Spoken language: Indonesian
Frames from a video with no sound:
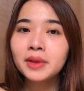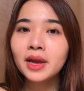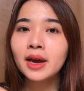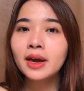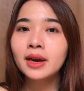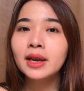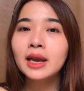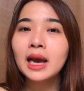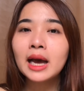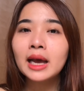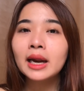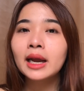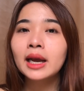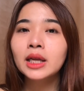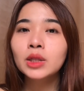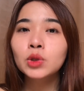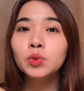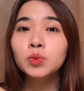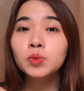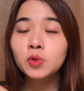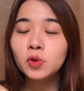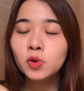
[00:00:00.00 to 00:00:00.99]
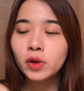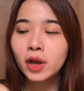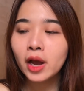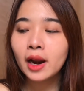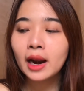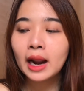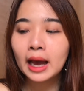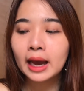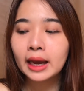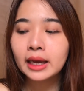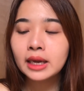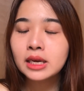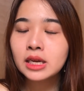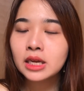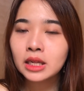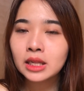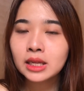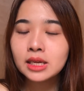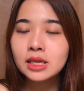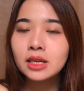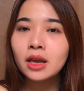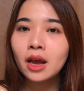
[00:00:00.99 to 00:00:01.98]
dari area tubuh yang lain
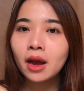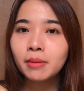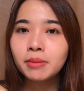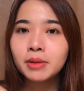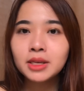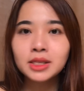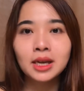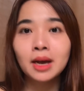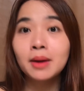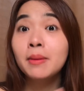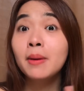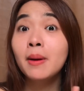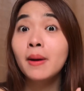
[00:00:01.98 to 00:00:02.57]
ini dia bisa